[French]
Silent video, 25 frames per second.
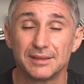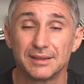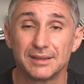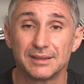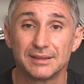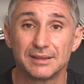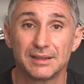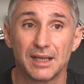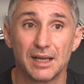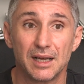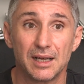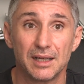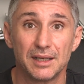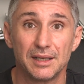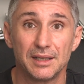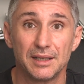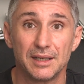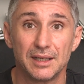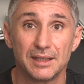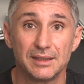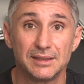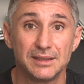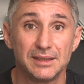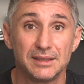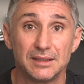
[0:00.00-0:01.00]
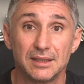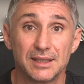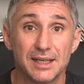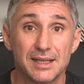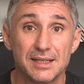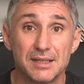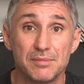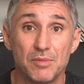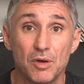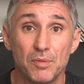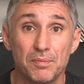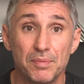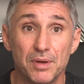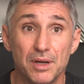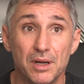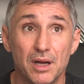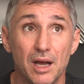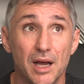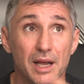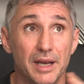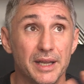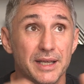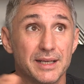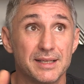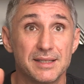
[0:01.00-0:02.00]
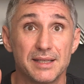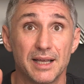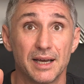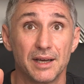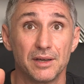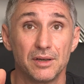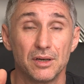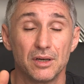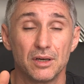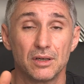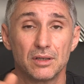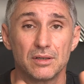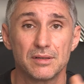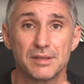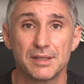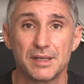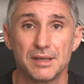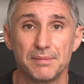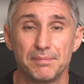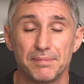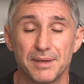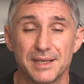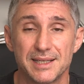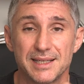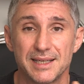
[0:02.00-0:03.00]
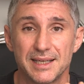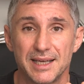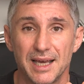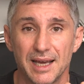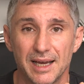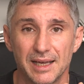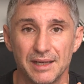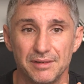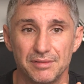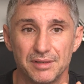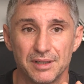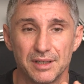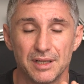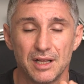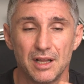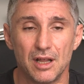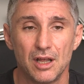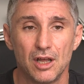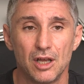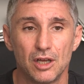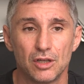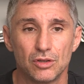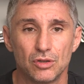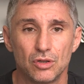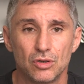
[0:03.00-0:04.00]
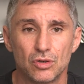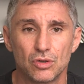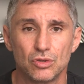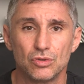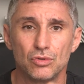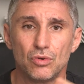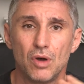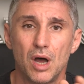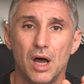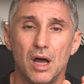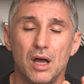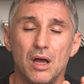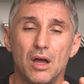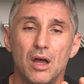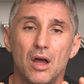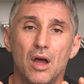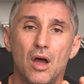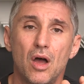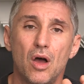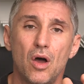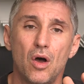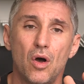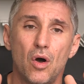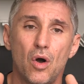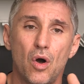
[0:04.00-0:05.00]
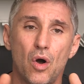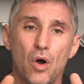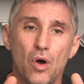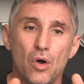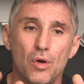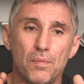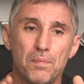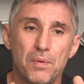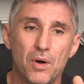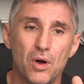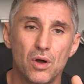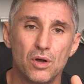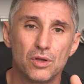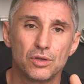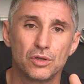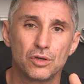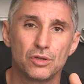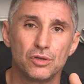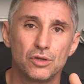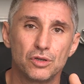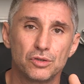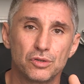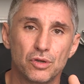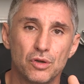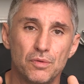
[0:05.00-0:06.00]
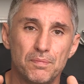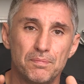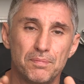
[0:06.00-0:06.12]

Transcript: Ça n'existe quasiment pas. En extérieur, c'est pas ce qui arrive. Donc on doit reprendre notre